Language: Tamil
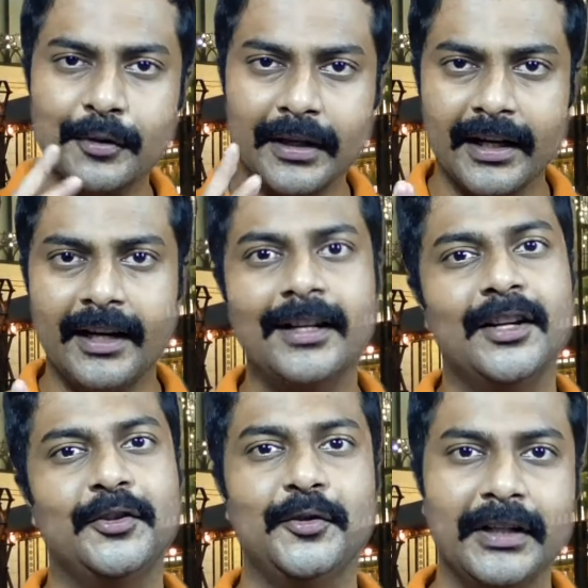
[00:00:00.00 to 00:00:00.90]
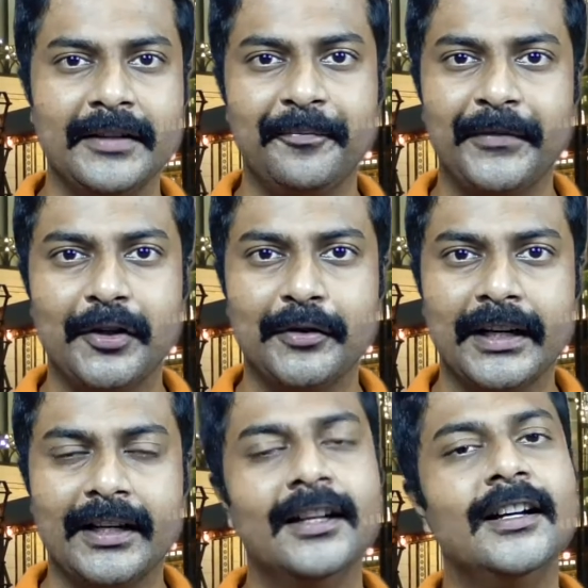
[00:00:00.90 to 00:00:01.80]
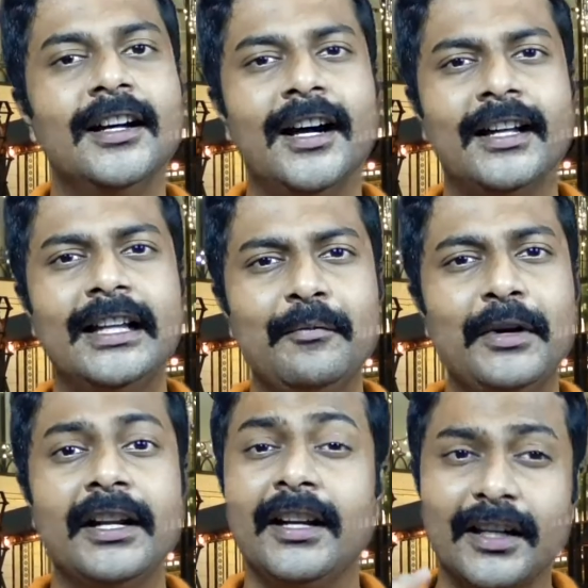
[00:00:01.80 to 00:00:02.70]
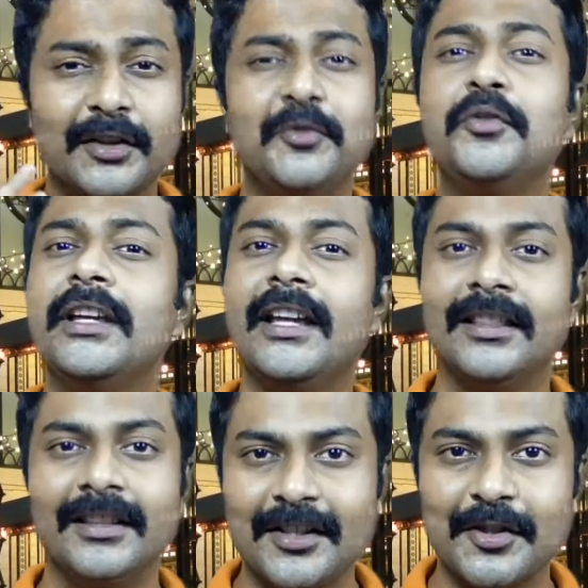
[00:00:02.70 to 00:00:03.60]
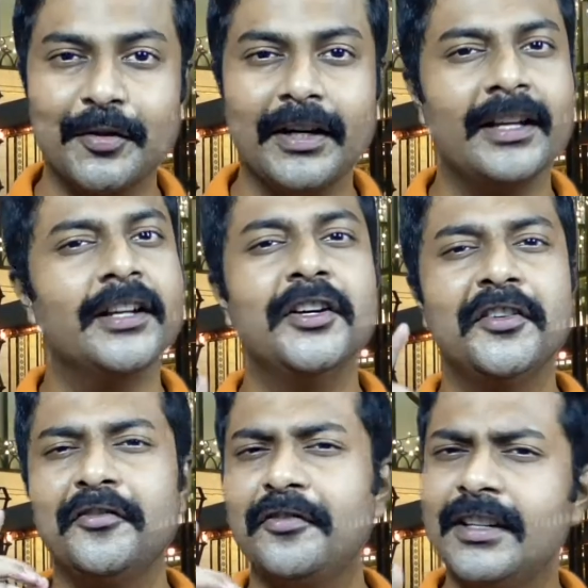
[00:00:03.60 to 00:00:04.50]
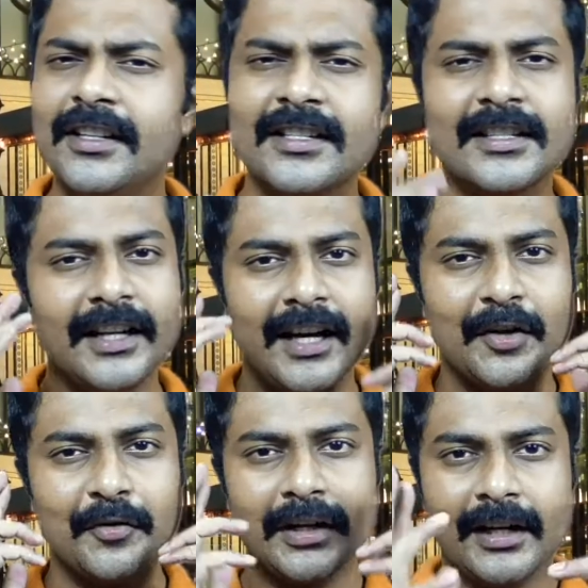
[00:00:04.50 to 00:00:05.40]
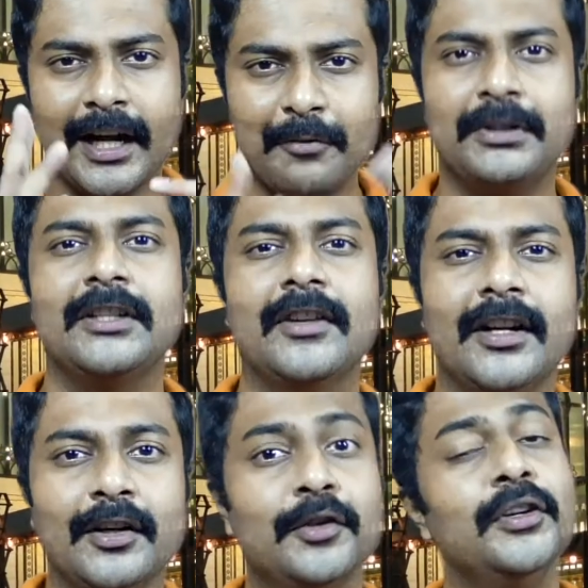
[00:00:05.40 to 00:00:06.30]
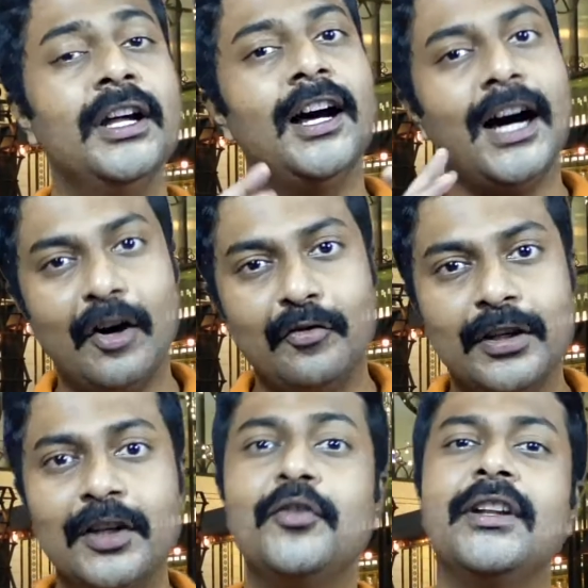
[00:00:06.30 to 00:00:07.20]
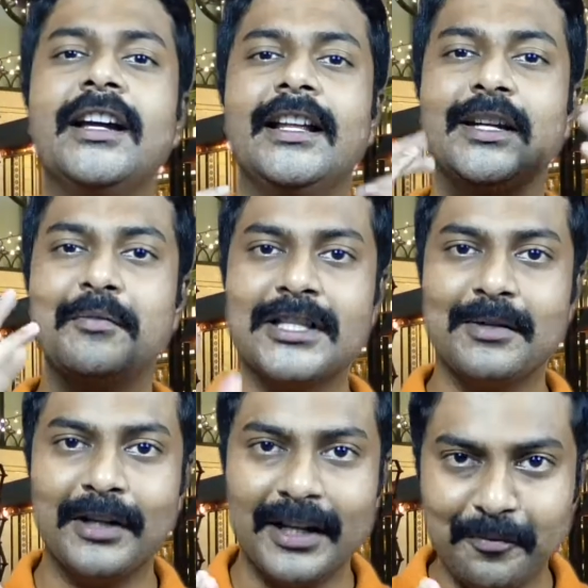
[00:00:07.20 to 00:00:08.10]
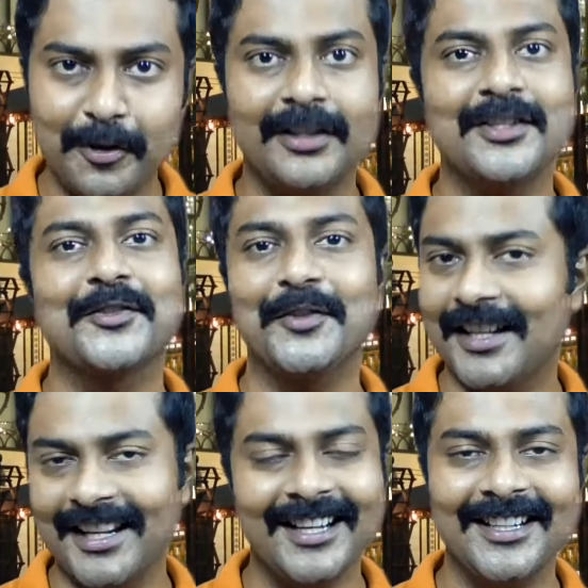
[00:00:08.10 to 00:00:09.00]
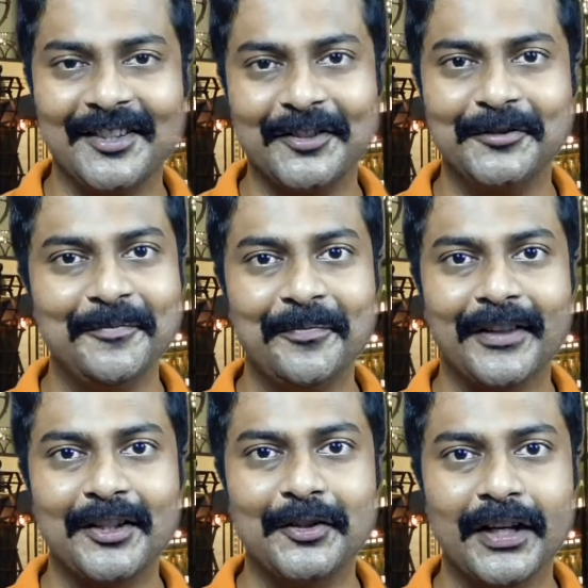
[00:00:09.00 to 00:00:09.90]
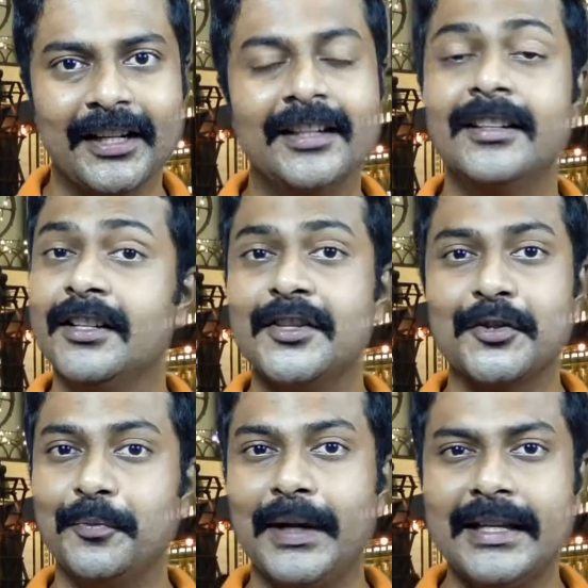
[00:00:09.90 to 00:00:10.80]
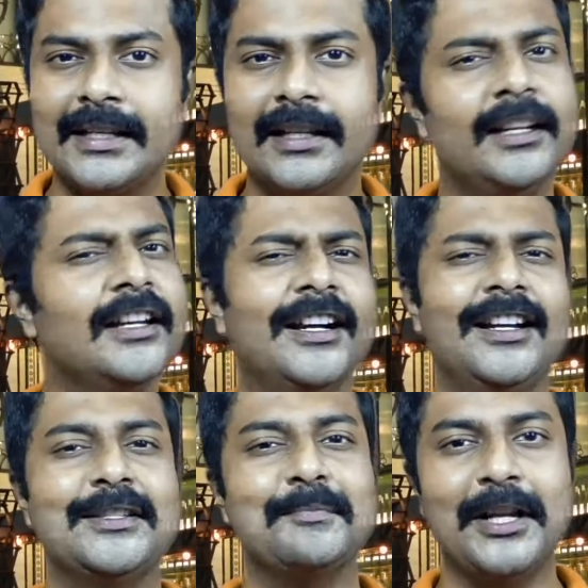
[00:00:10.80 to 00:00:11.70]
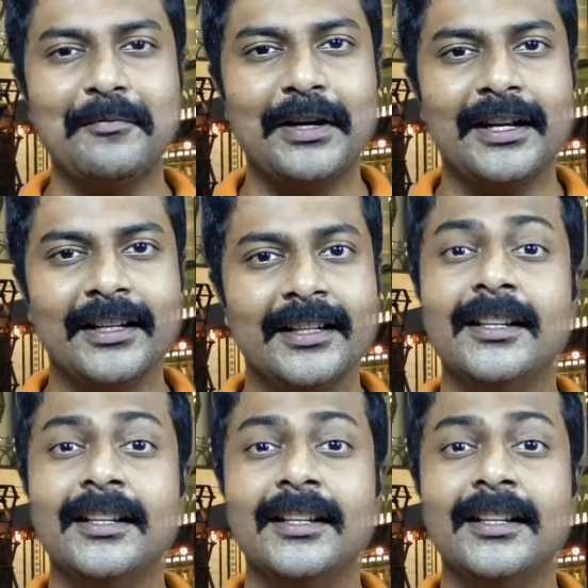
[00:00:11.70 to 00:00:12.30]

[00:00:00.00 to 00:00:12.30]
கொடுக்குறீங்கன்னு அர்த்தங்க ஓகேங்களா அதே மாதிரி நீங்க தூங்கி எந்திரிச்ச உடனே ஃபர்ஸ்ட் யார் உங்களுக்கு ஞாபகத்துக்கு வராங்களோ அவங்களுக்கும் நீங்க அதிகபட்சமான இம்பார்ட்டன்ஸ் கொடுக்குறீங்கன்னு அர்த்தம் ஓகேங்களா சோ பேசிக்கலி நீங்க அனலைஸ் பண்ணி பாருங்க